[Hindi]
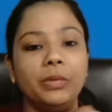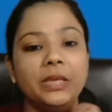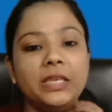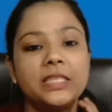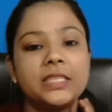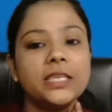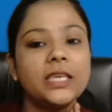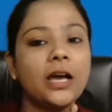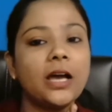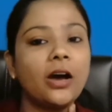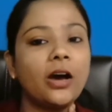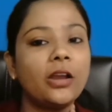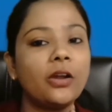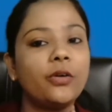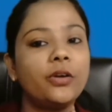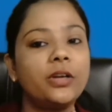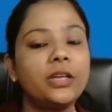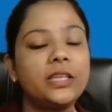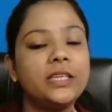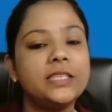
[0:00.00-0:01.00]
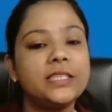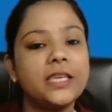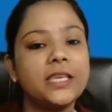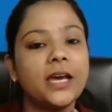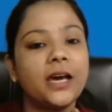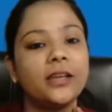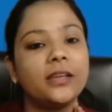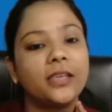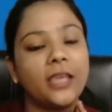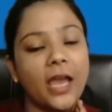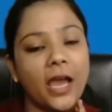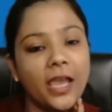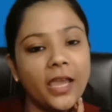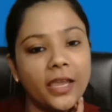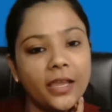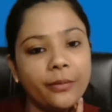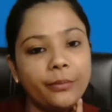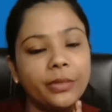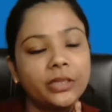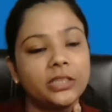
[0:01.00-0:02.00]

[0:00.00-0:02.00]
बीसीआर और टीसीआर क्या है